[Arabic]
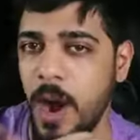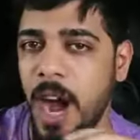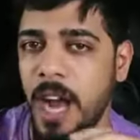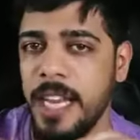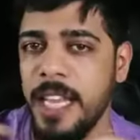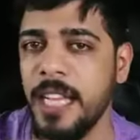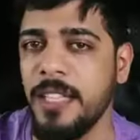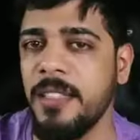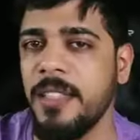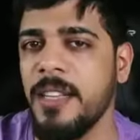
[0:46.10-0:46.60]

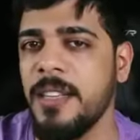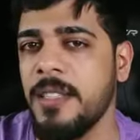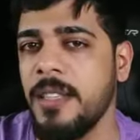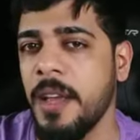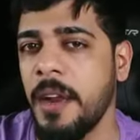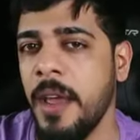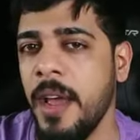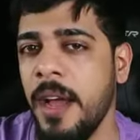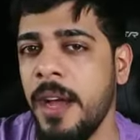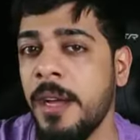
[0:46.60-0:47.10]
وحاليا
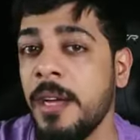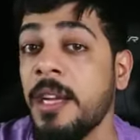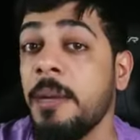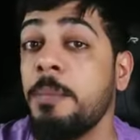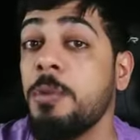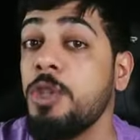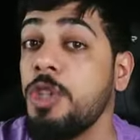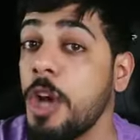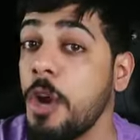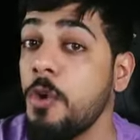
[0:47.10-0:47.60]
تنزرع
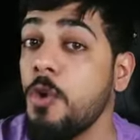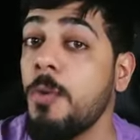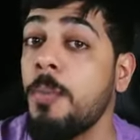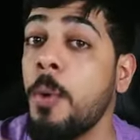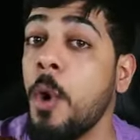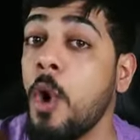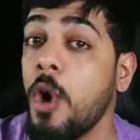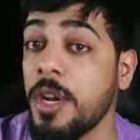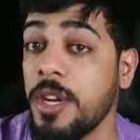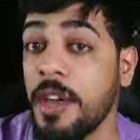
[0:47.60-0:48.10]

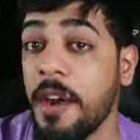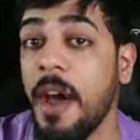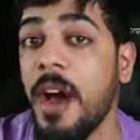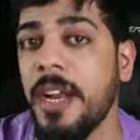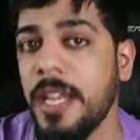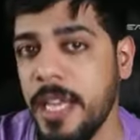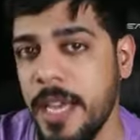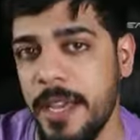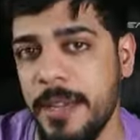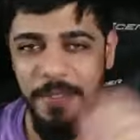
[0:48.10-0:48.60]
بجنوب
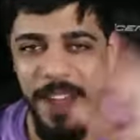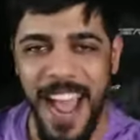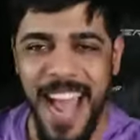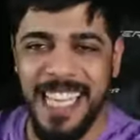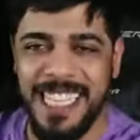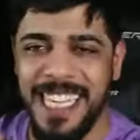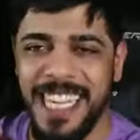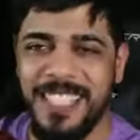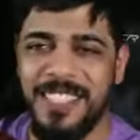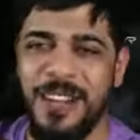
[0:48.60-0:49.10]
أوكرانيا
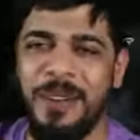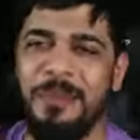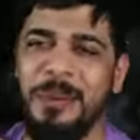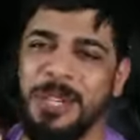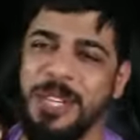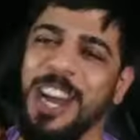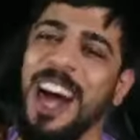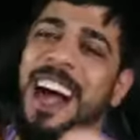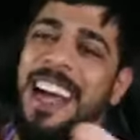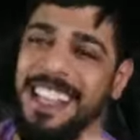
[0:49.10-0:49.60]
فعزيز
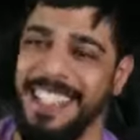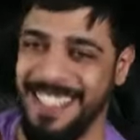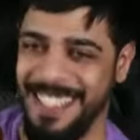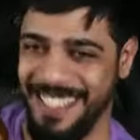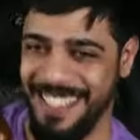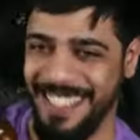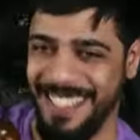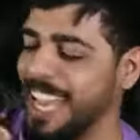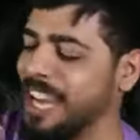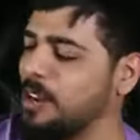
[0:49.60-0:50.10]
المشاهد
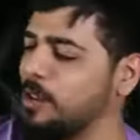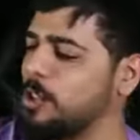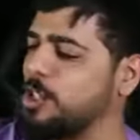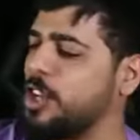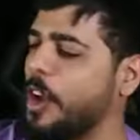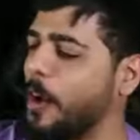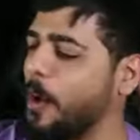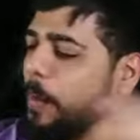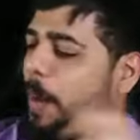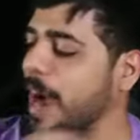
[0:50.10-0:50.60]
خلوا
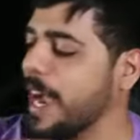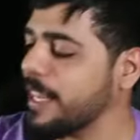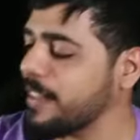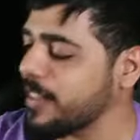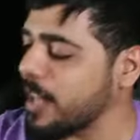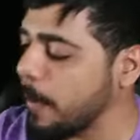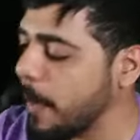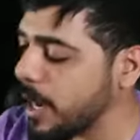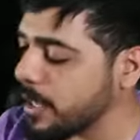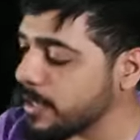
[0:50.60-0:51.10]
نجرب هاي
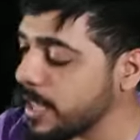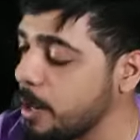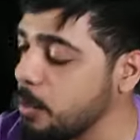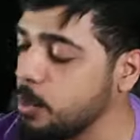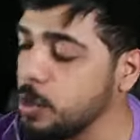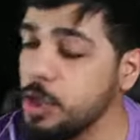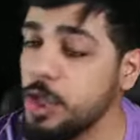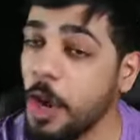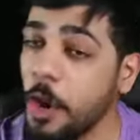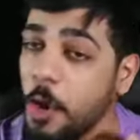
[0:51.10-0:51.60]
الطماطة
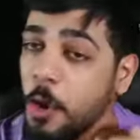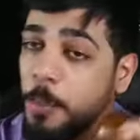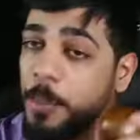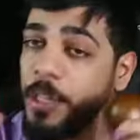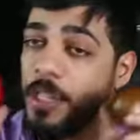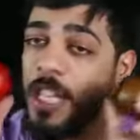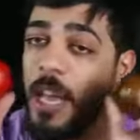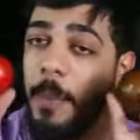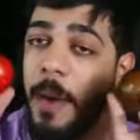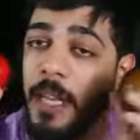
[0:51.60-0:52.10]
ونجرب
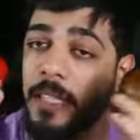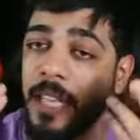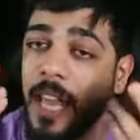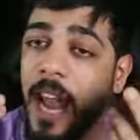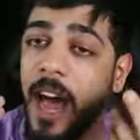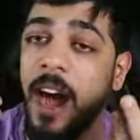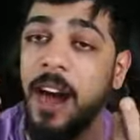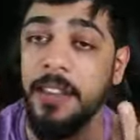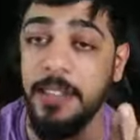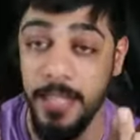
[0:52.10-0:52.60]
الطماطة
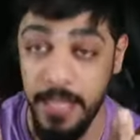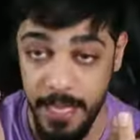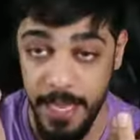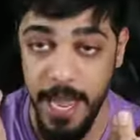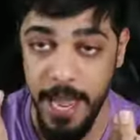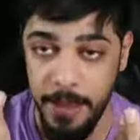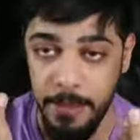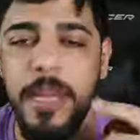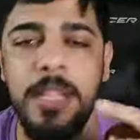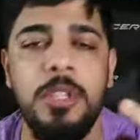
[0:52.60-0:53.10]

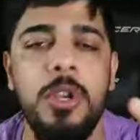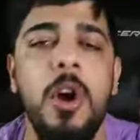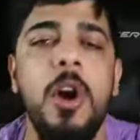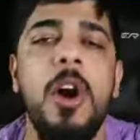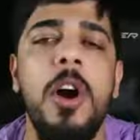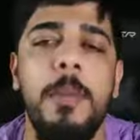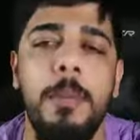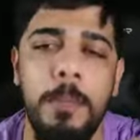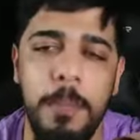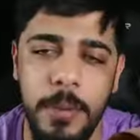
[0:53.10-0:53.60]
العادية بس
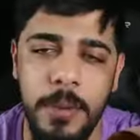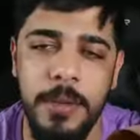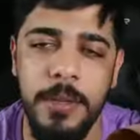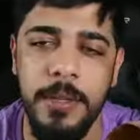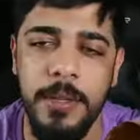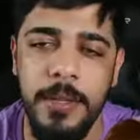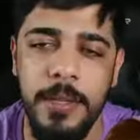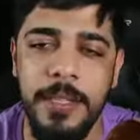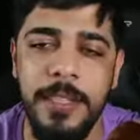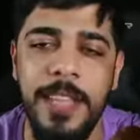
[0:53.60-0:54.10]
هوب
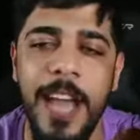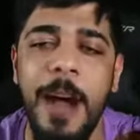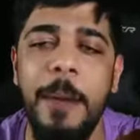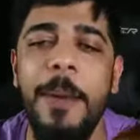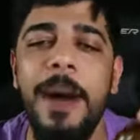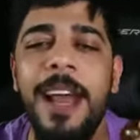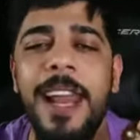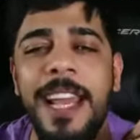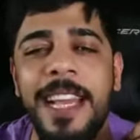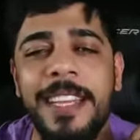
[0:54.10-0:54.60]
انت
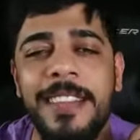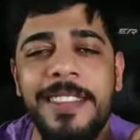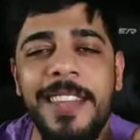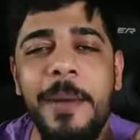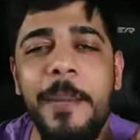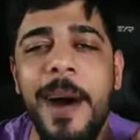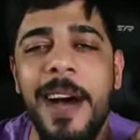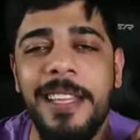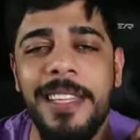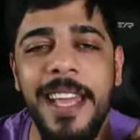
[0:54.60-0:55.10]
عبالك
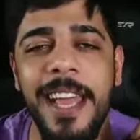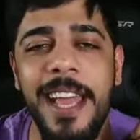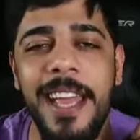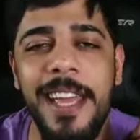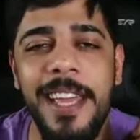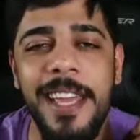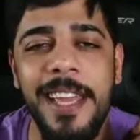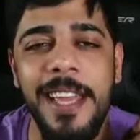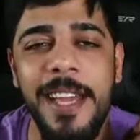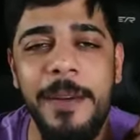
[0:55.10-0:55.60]

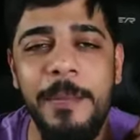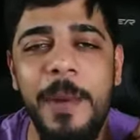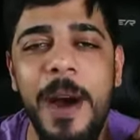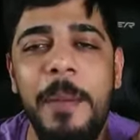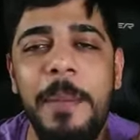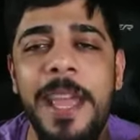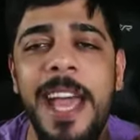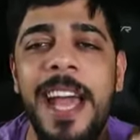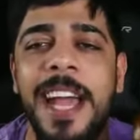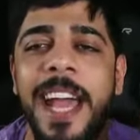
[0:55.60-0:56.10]
الطماطة
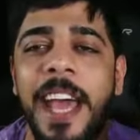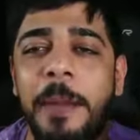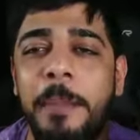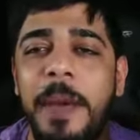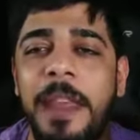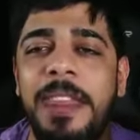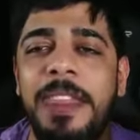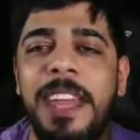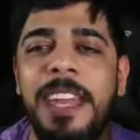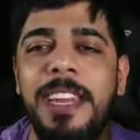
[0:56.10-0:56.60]
ما بيها غير
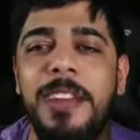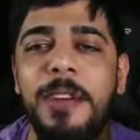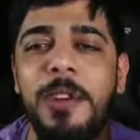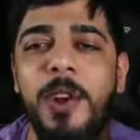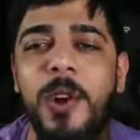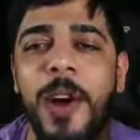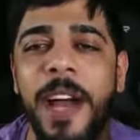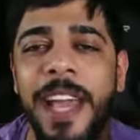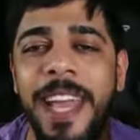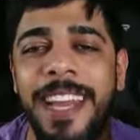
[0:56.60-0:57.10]
بذن
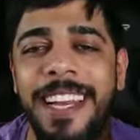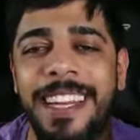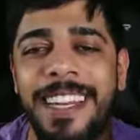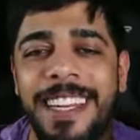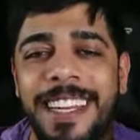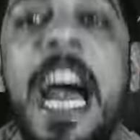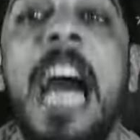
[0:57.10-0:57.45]
النوعين